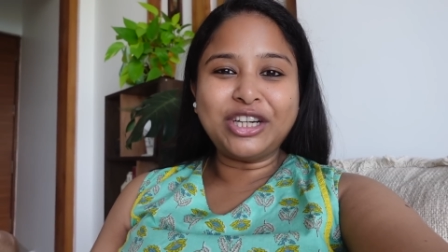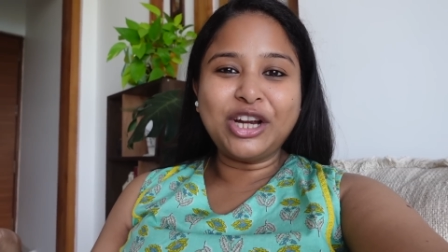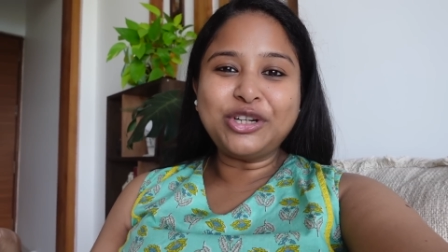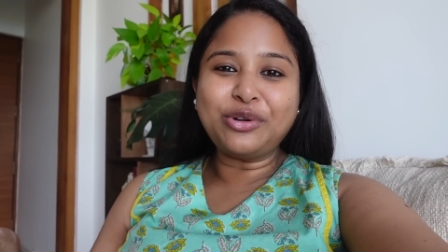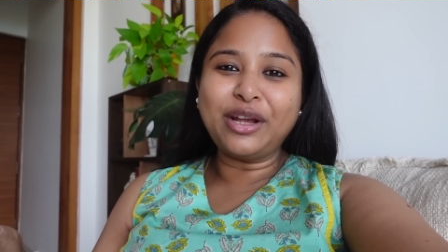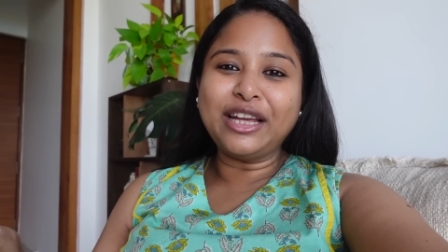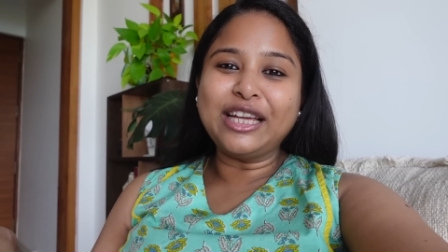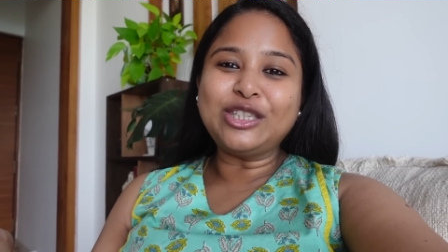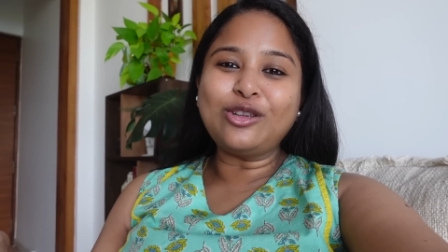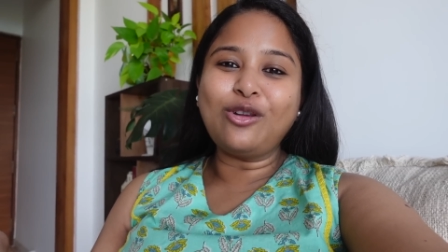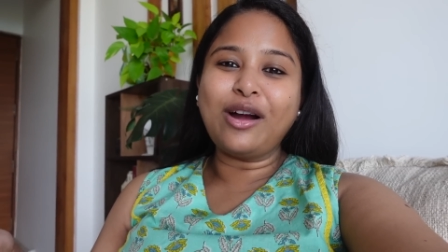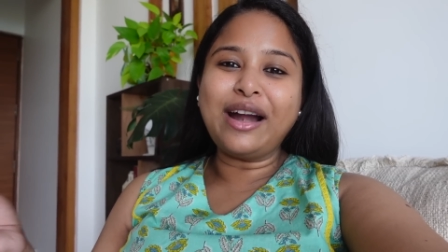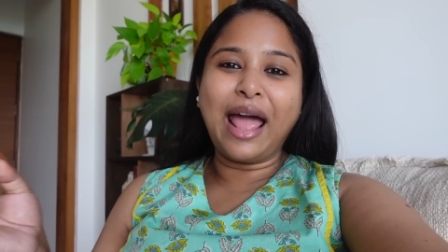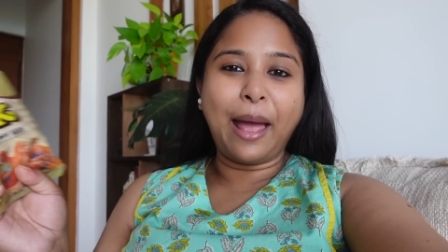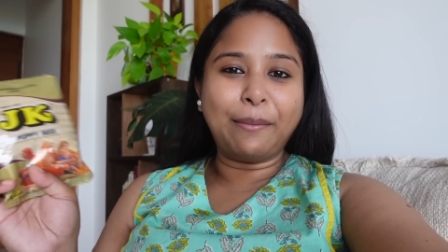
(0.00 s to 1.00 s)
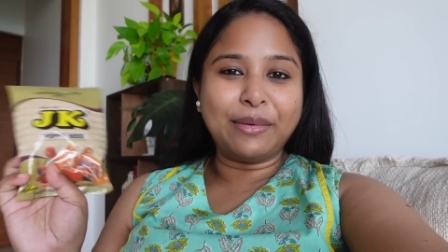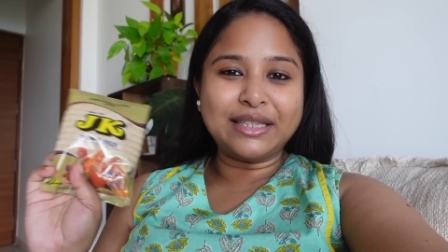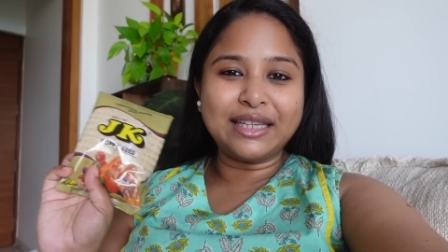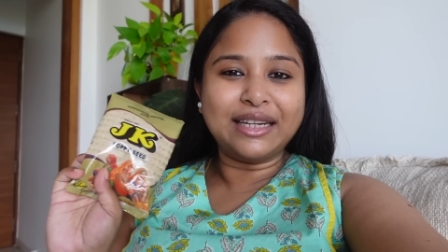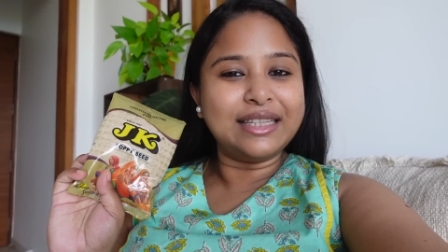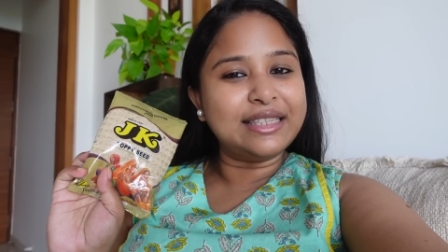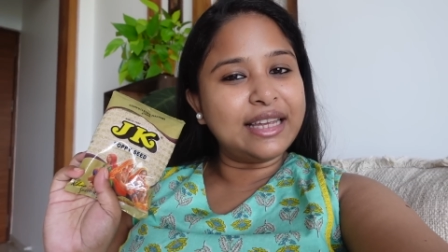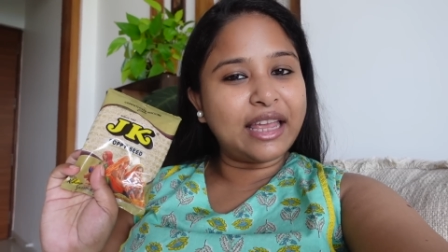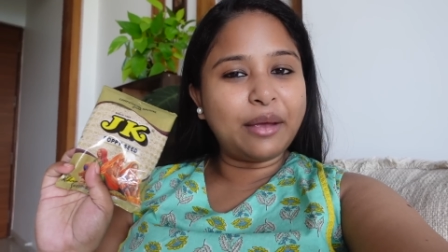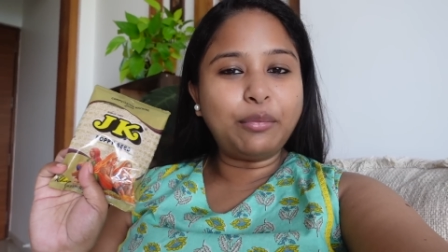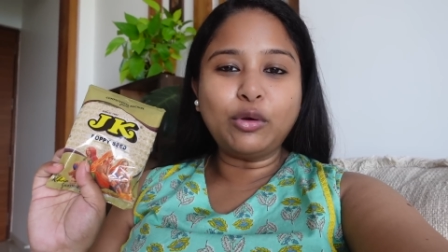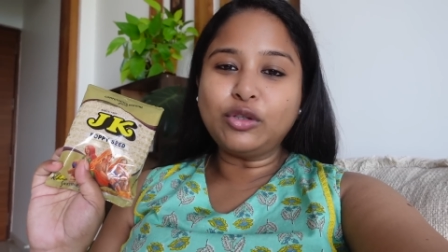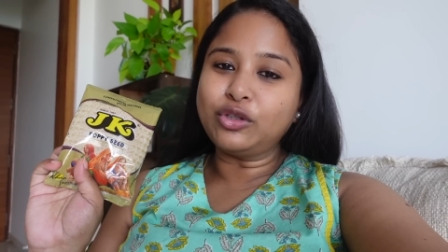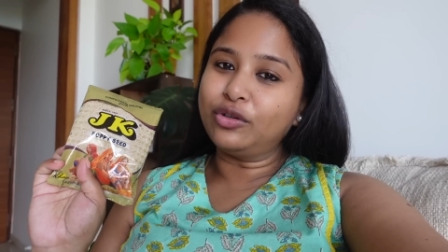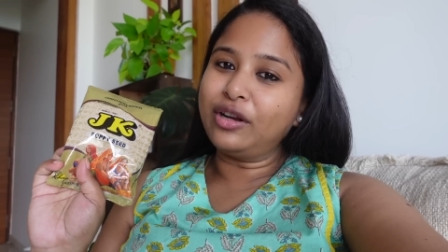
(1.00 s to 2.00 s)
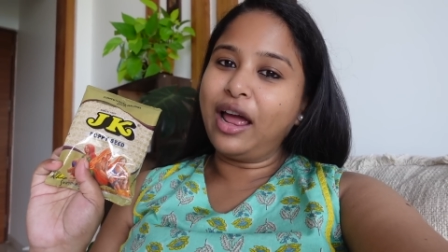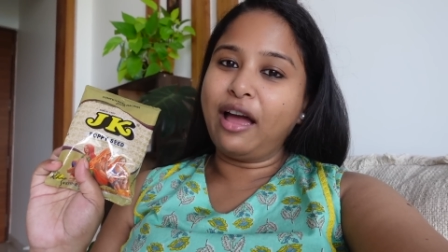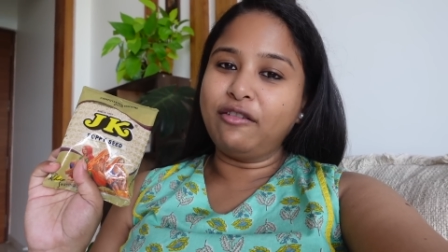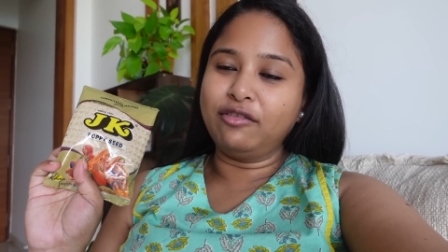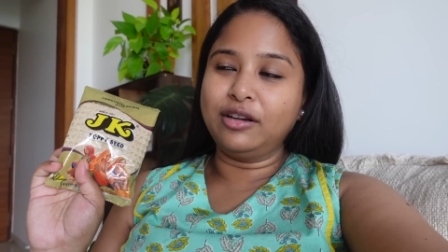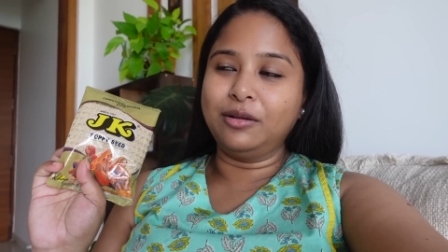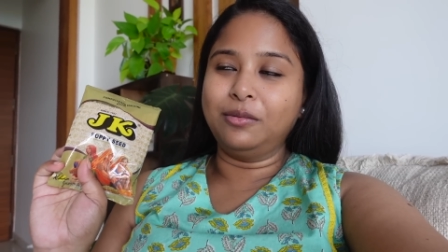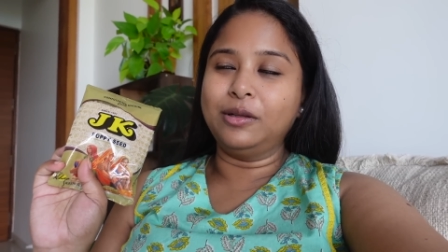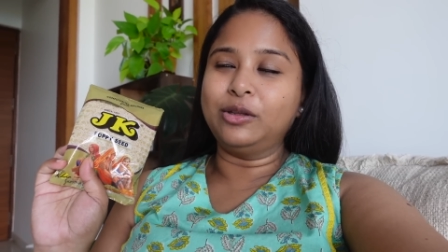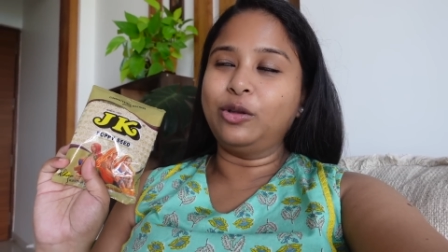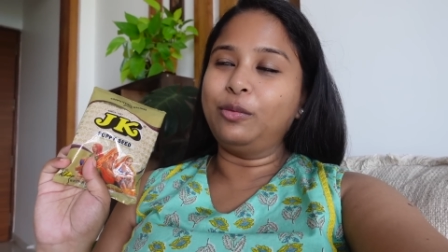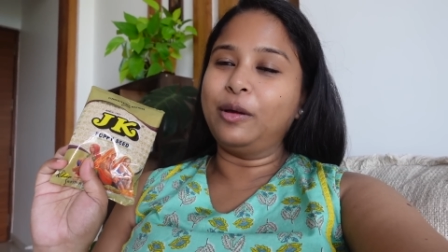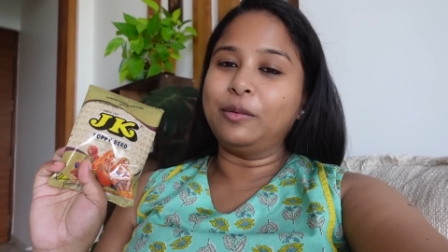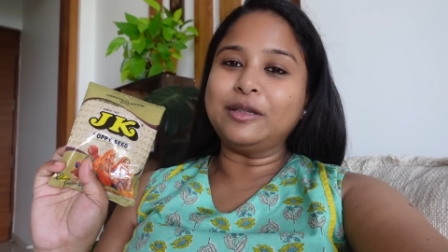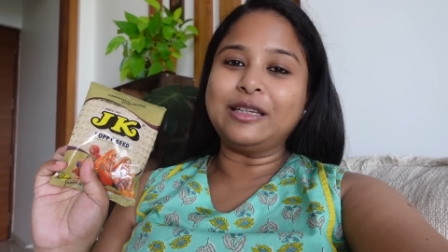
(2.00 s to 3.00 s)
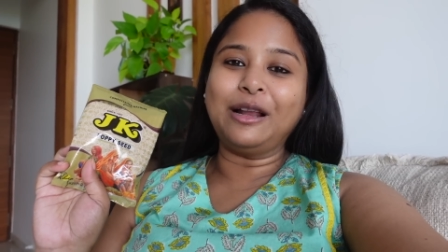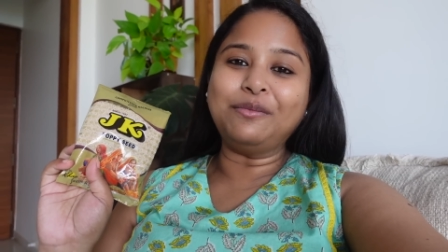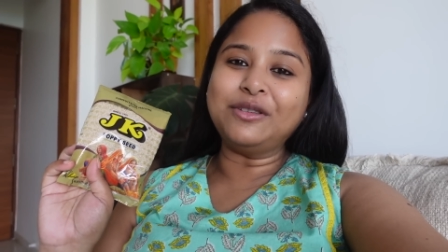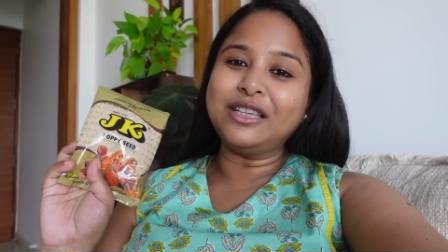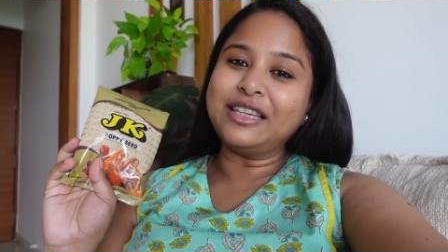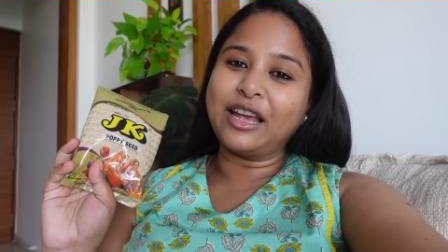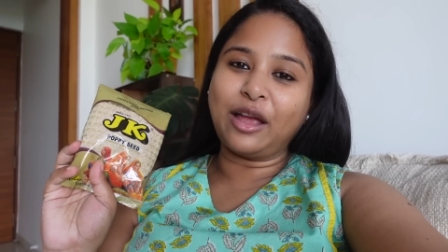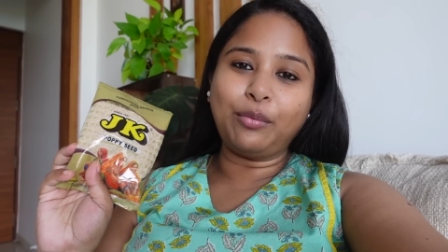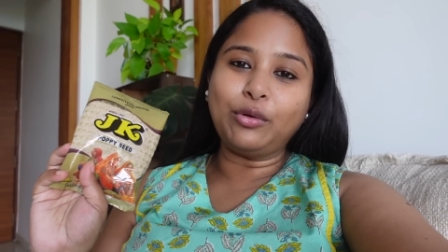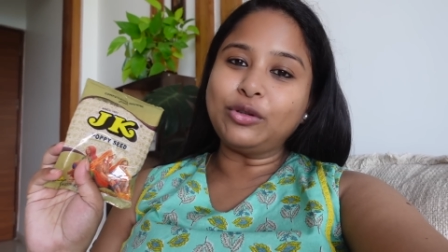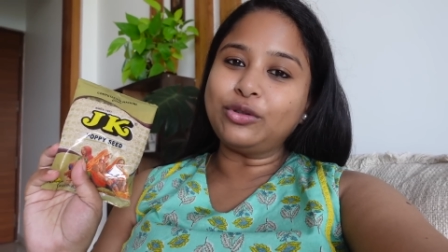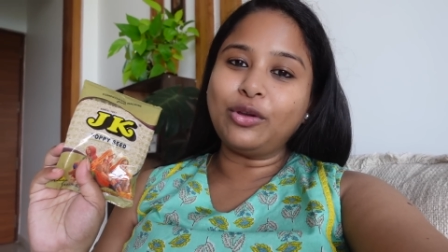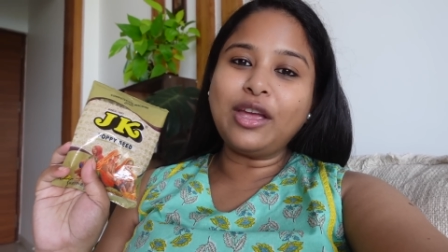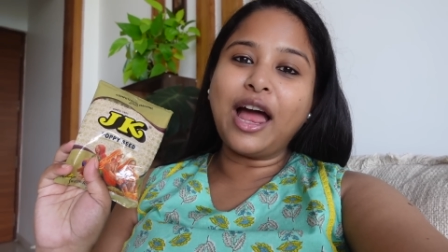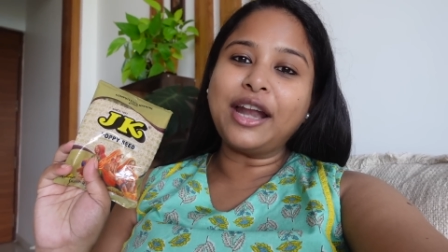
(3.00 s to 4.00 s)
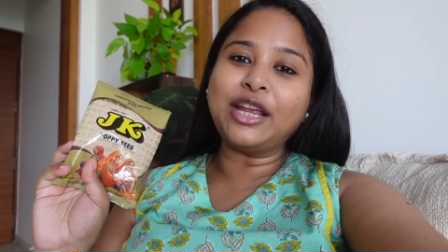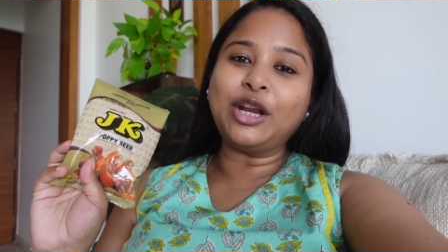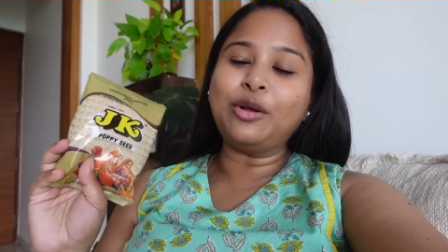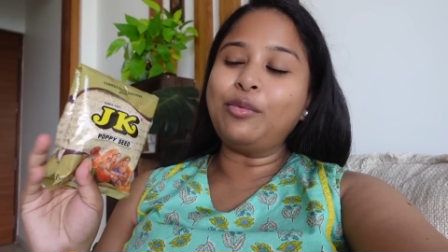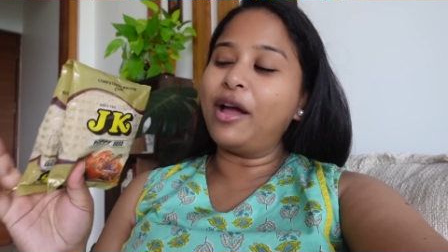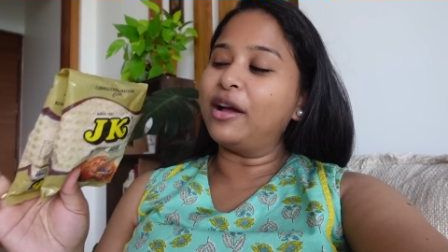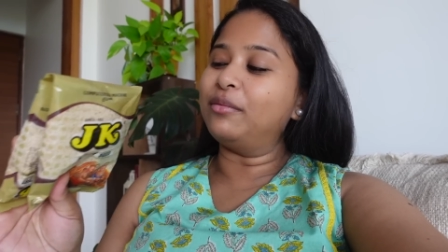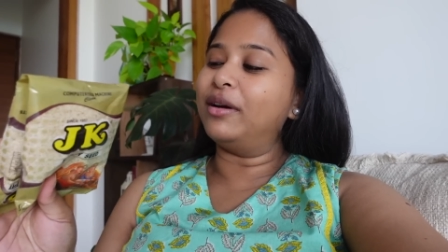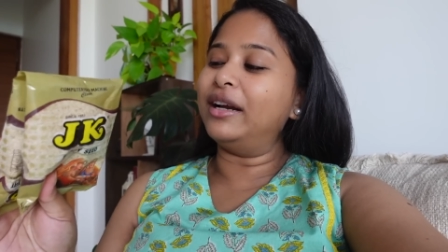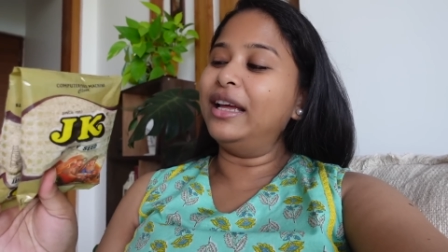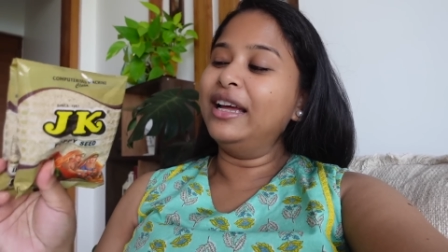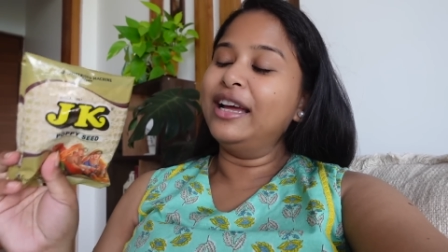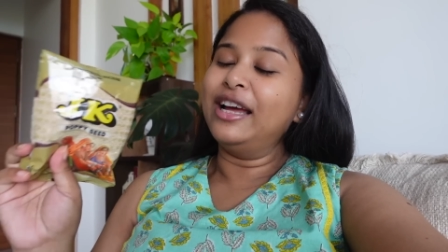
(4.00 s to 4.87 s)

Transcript: শেষ হয়ে গেছিলো আর অ্যামাজনে জেকে পোস্তটা অ্যাভেলেবেল তো ভেবেছিলাম যে জেকে পোস্তই আনিয়ে নেবো একবারে